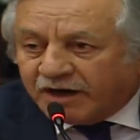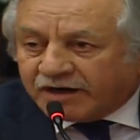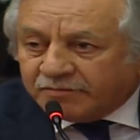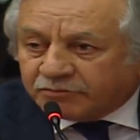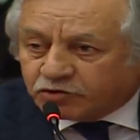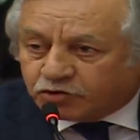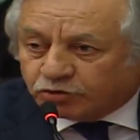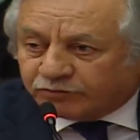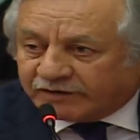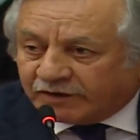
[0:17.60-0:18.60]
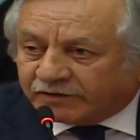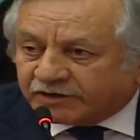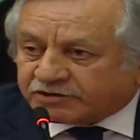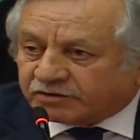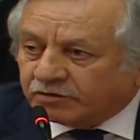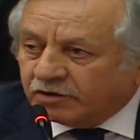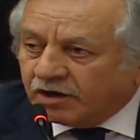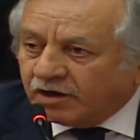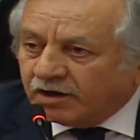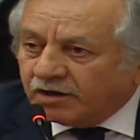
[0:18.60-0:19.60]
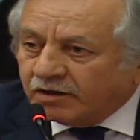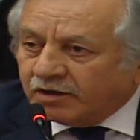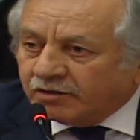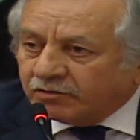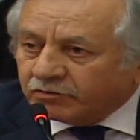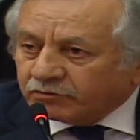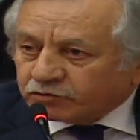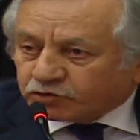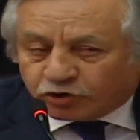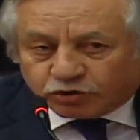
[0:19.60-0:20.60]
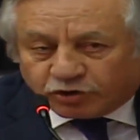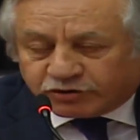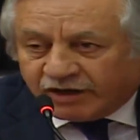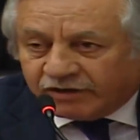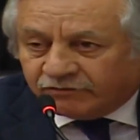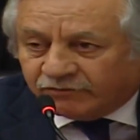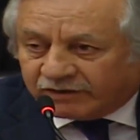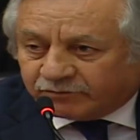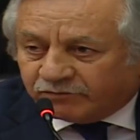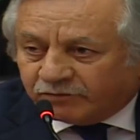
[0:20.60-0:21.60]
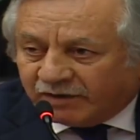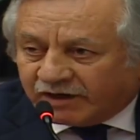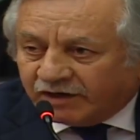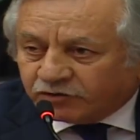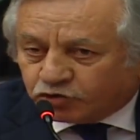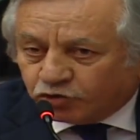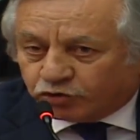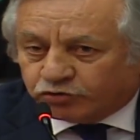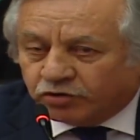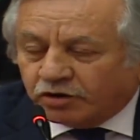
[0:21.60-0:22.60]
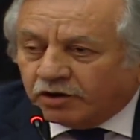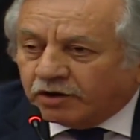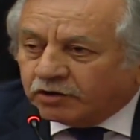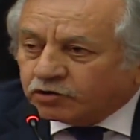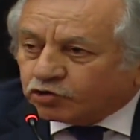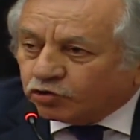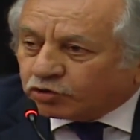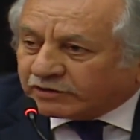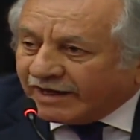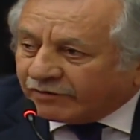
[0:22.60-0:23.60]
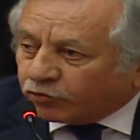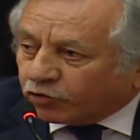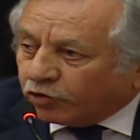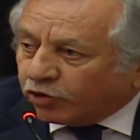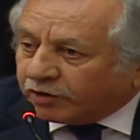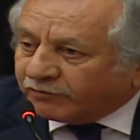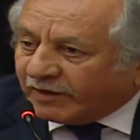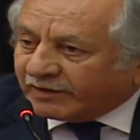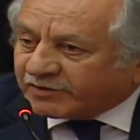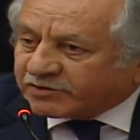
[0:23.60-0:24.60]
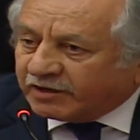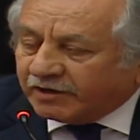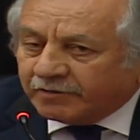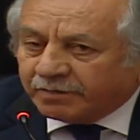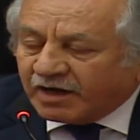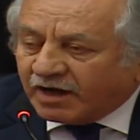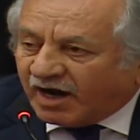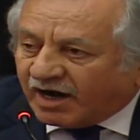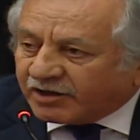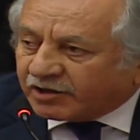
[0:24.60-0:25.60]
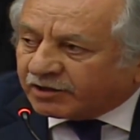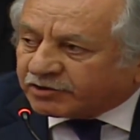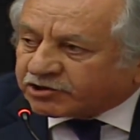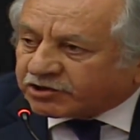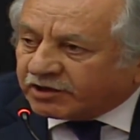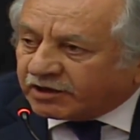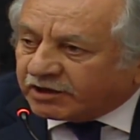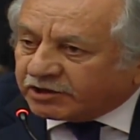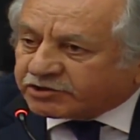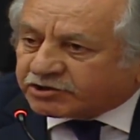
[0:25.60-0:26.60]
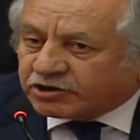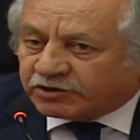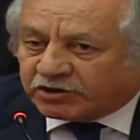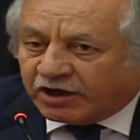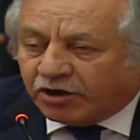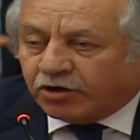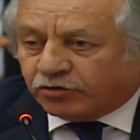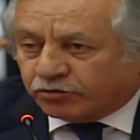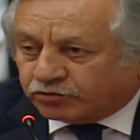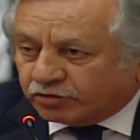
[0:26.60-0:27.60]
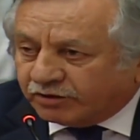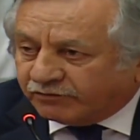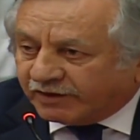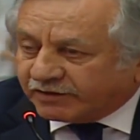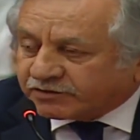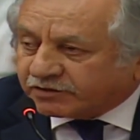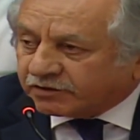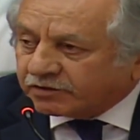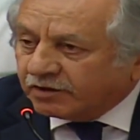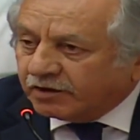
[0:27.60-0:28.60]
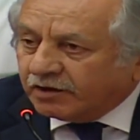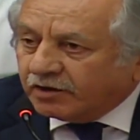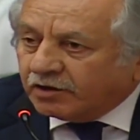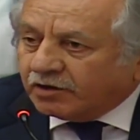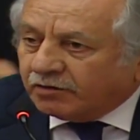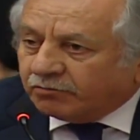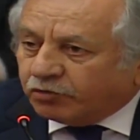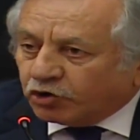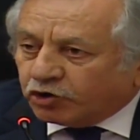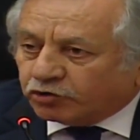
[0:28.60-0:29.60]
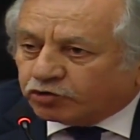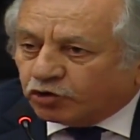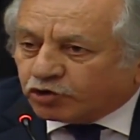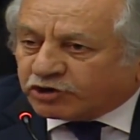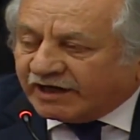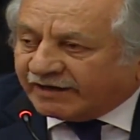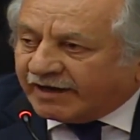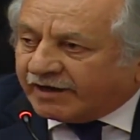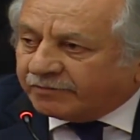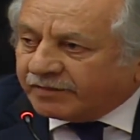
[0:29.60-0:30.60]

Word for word: bakan bir Kürt vatandaşı. Şurada oturan bakan Kürt. Kürtler vuruluyor ifadesi ayrılıkçı, ırkçı terör örgütünün ifadesidir bugün Türkiye'de